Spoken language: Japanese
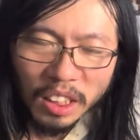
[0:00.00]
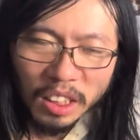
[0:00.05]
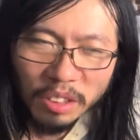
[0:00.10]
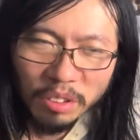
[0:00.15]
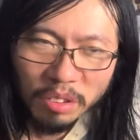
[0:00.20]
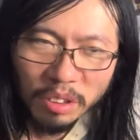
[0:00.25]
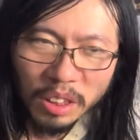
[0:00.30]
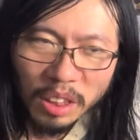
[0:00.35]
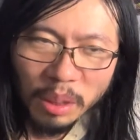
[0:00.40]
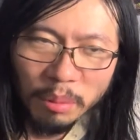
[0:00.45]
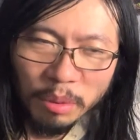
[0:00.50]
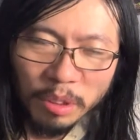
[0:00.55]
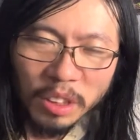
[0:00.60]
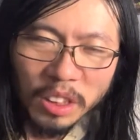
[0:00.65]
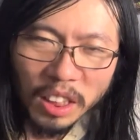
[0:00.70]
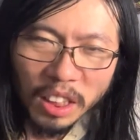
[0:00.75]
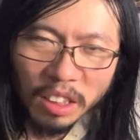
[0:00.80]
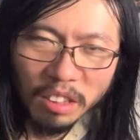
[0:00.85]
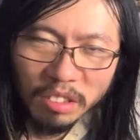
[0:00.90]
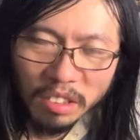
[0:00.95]
そういったもの
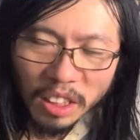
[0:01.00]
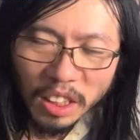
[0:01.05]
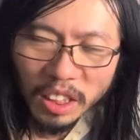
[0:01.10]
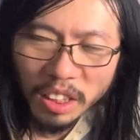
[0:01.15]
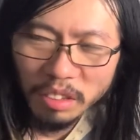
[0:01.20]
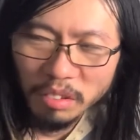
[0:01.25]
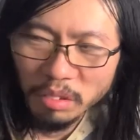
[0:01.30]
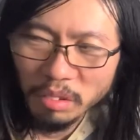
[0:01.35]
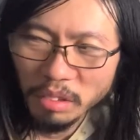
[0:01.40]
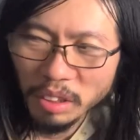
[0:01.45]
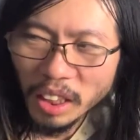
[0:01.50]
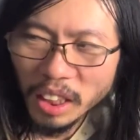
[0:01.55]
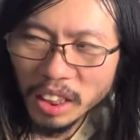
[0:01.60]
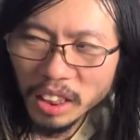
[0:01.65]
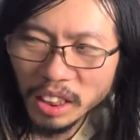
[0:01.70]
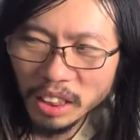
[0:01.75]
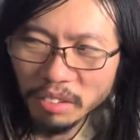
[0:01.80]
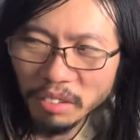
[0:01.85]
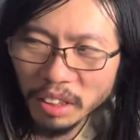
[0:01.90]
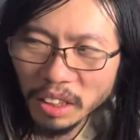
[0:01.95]
じゃなくて、その第
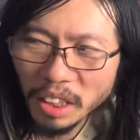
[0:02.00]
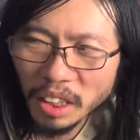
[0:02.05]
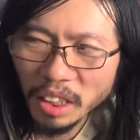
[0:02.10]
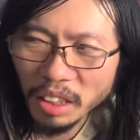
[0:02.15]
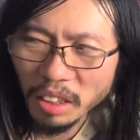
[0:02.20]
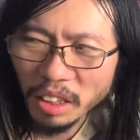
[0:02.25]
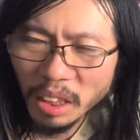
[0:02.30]
1話が